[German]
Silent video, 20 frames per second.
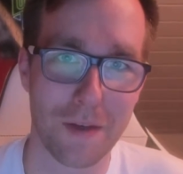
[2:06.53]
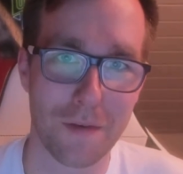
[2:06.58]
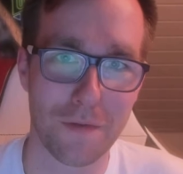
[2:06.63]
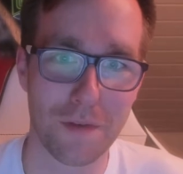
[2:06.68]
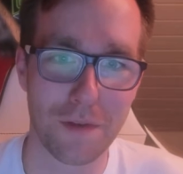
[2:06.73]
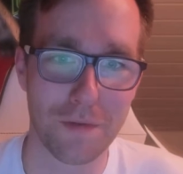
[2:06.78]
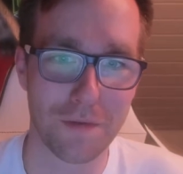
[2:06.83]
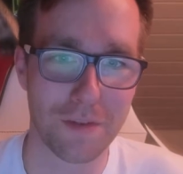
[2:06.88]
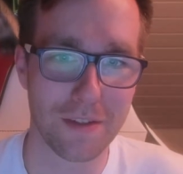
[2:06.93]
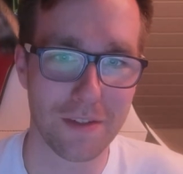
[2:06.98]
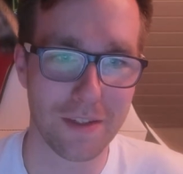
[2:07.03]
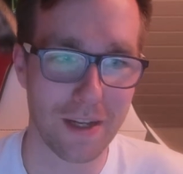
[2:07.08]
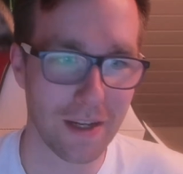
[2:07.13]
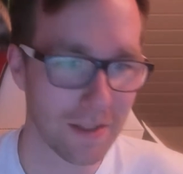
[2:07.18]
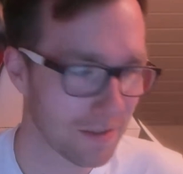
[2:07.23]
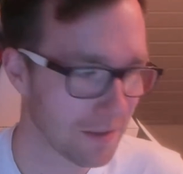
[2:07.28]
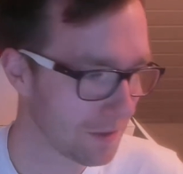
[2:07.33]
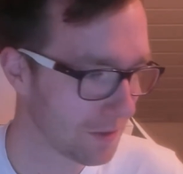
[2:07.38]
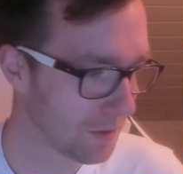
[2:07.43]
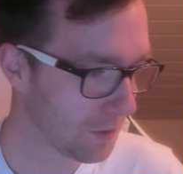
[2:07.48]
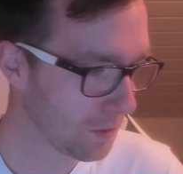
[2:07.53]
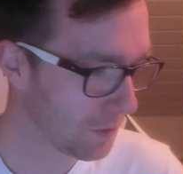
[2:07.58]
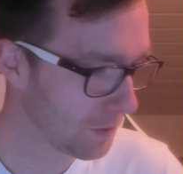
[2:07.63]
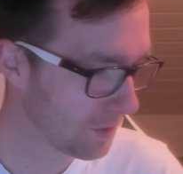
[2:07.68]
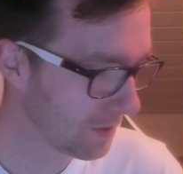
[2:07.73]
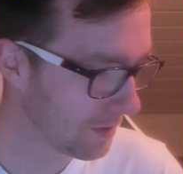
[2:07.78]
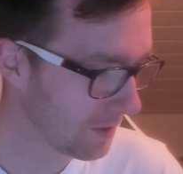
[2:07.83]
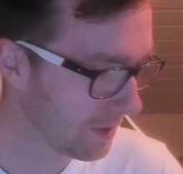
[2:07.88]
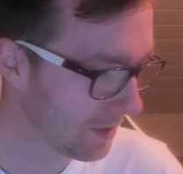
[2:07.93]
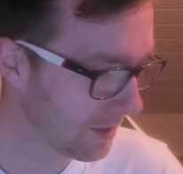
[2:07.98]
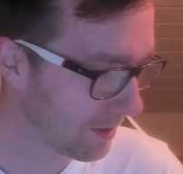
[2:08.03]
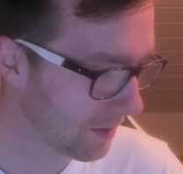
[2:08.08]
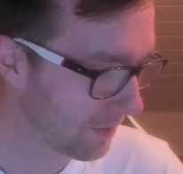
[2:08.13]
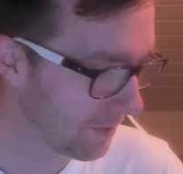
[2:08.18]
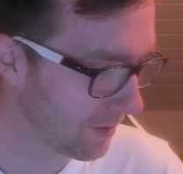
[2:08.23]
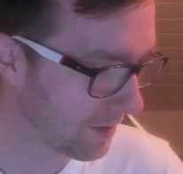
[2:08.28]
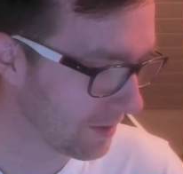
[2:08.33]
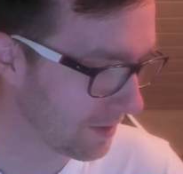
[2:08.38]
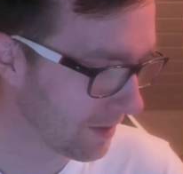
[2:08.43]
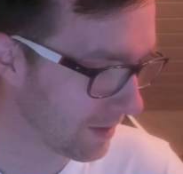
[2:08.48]
Vielen, vielen Dank. Und hier
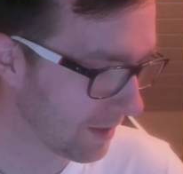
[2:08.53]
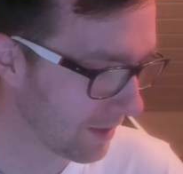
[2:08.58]
quasi der